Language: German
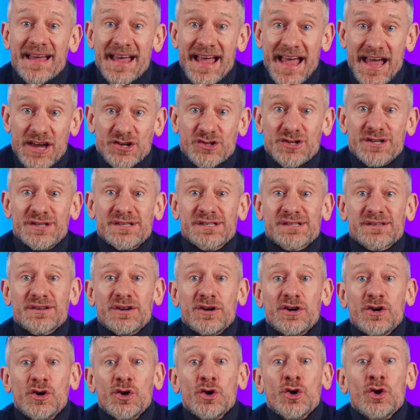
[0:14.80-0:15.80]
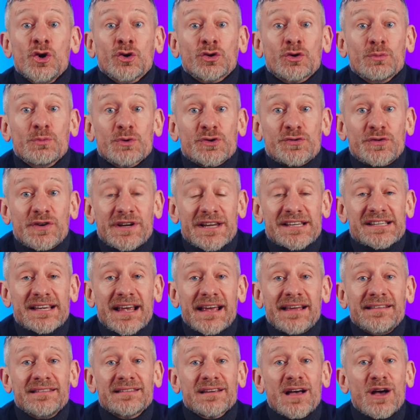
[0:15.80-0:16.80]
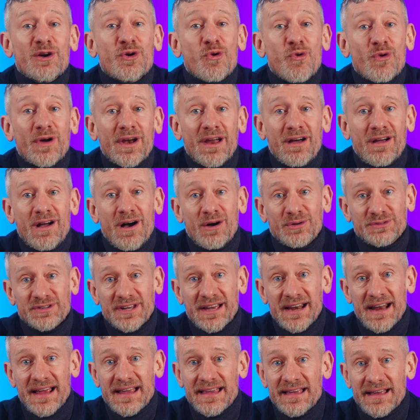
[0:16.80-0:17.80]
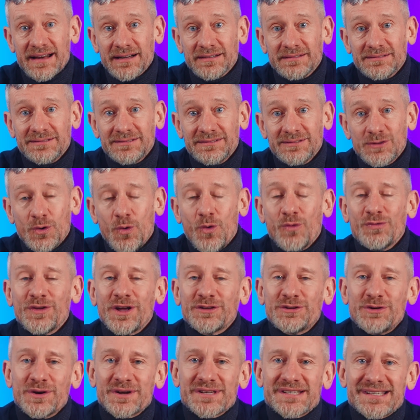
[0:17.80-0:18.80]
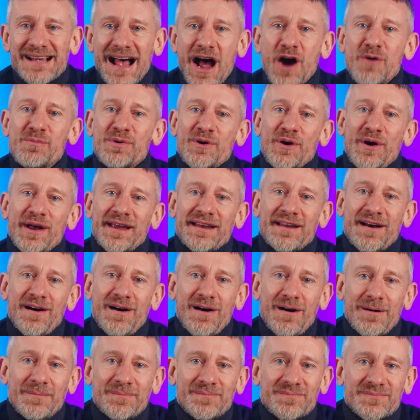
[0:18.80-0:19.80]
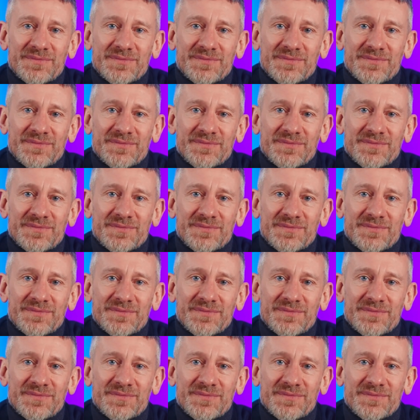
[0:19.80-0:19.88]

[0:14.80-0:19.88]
Erstens, du musst für dein Kind einen Google-Account kreieren. Und natürlich selber einen an.